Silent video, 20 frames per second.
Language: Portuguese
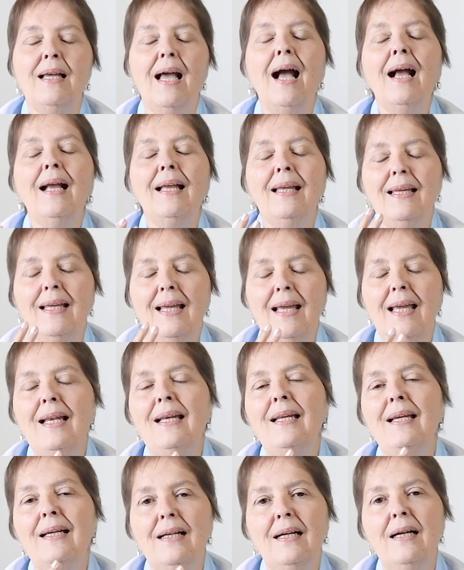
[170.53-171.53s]

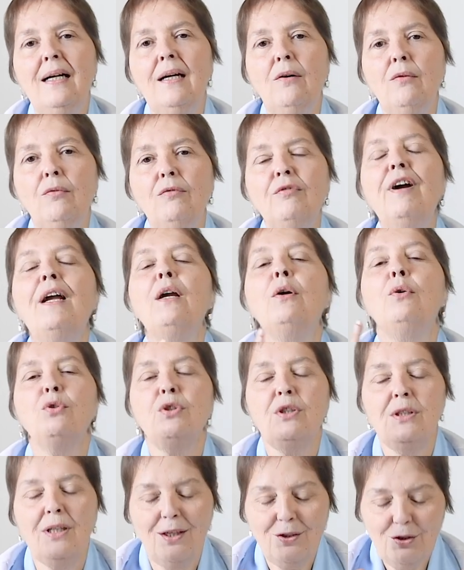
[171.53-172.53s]
aquele cão vai
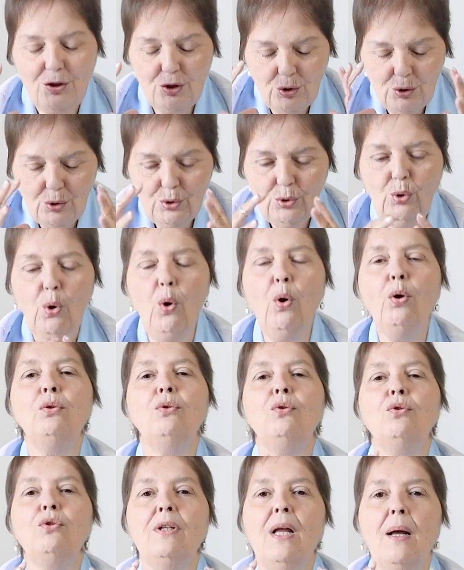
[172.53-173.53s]
gostar de
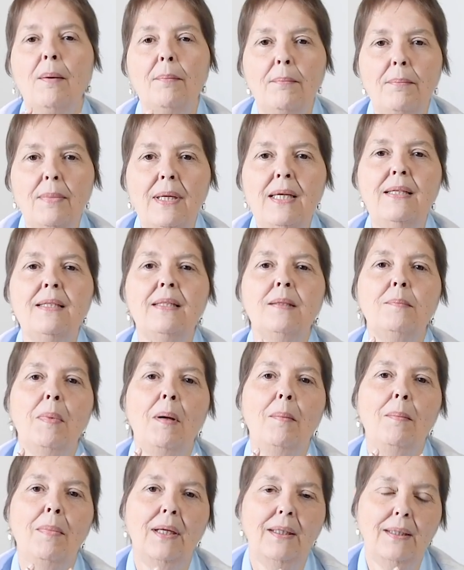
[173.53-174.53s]
todos da
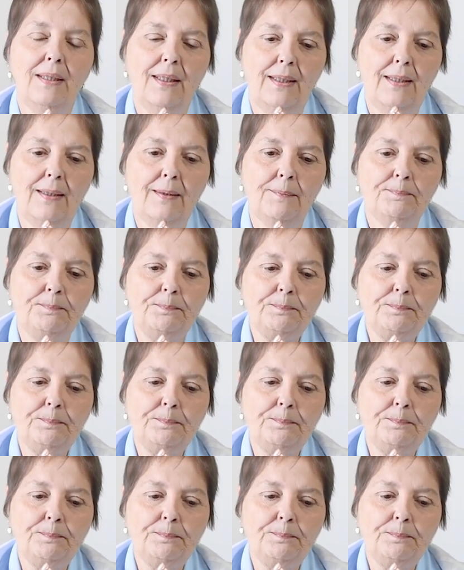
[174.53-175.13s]
mesma maneira.